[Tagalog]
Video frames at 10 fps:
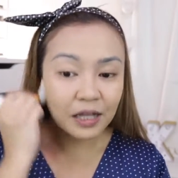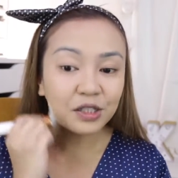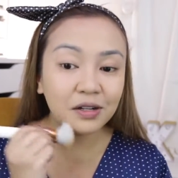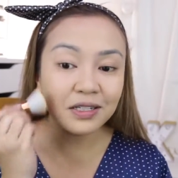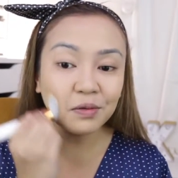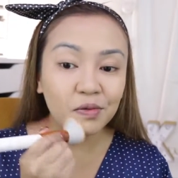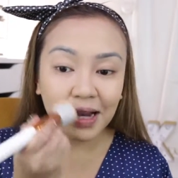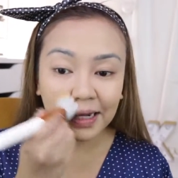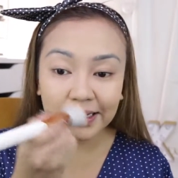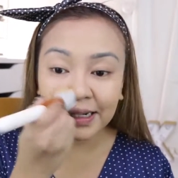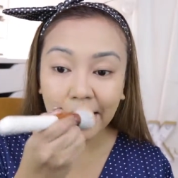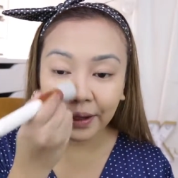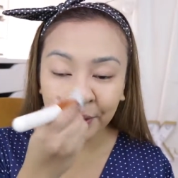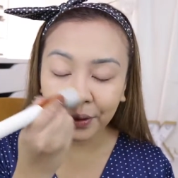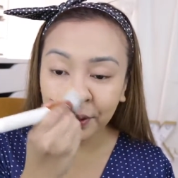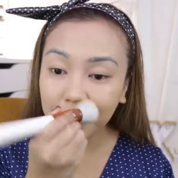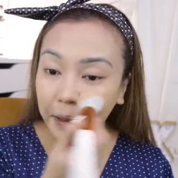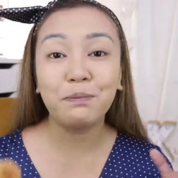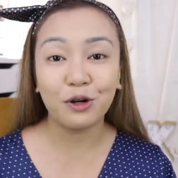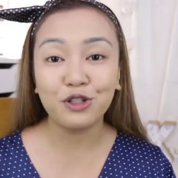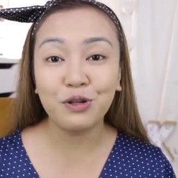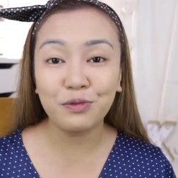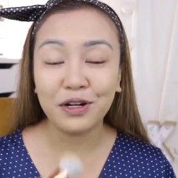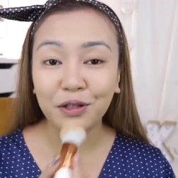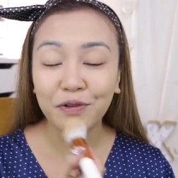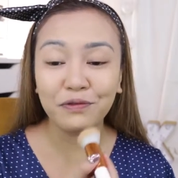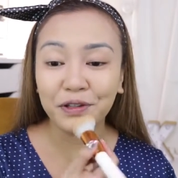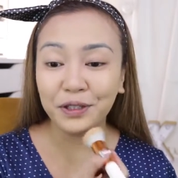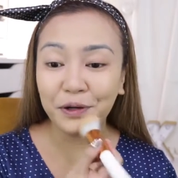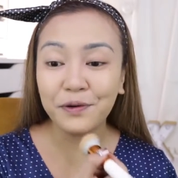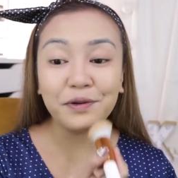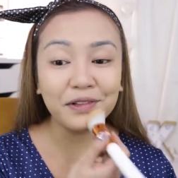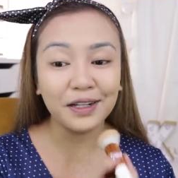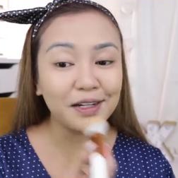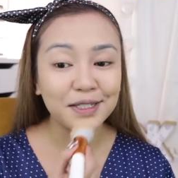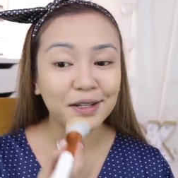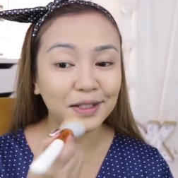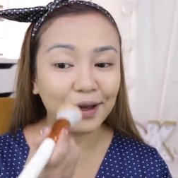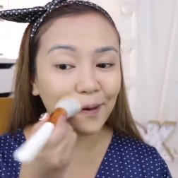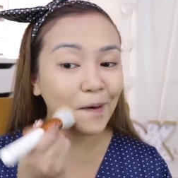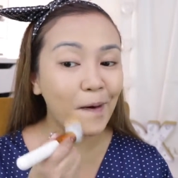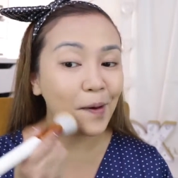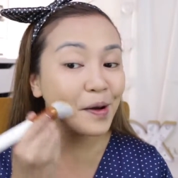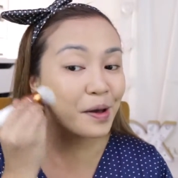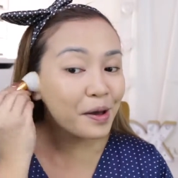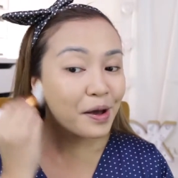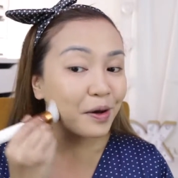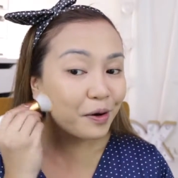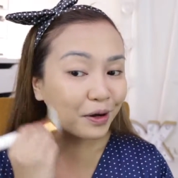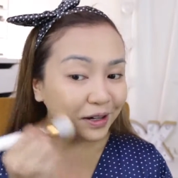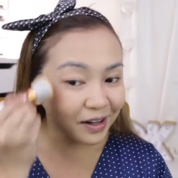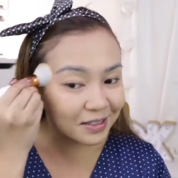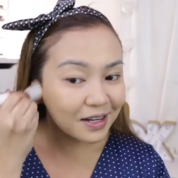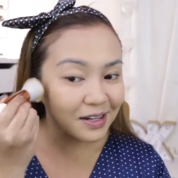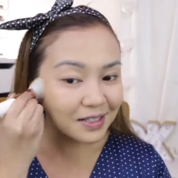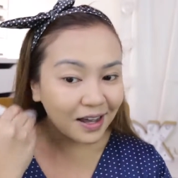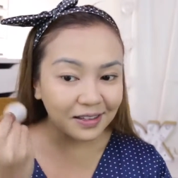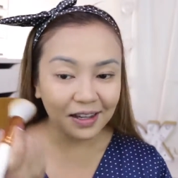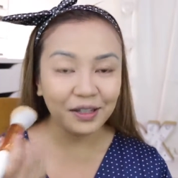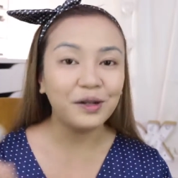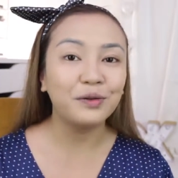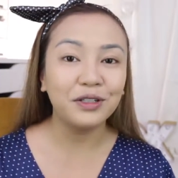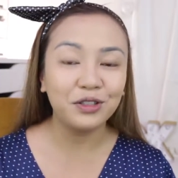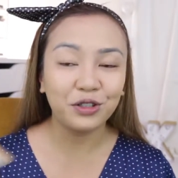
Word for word: Actually, simula na siya ngayon. Pause nyo muna tong video kung interested kayo. Gora na sa Lazada, you know the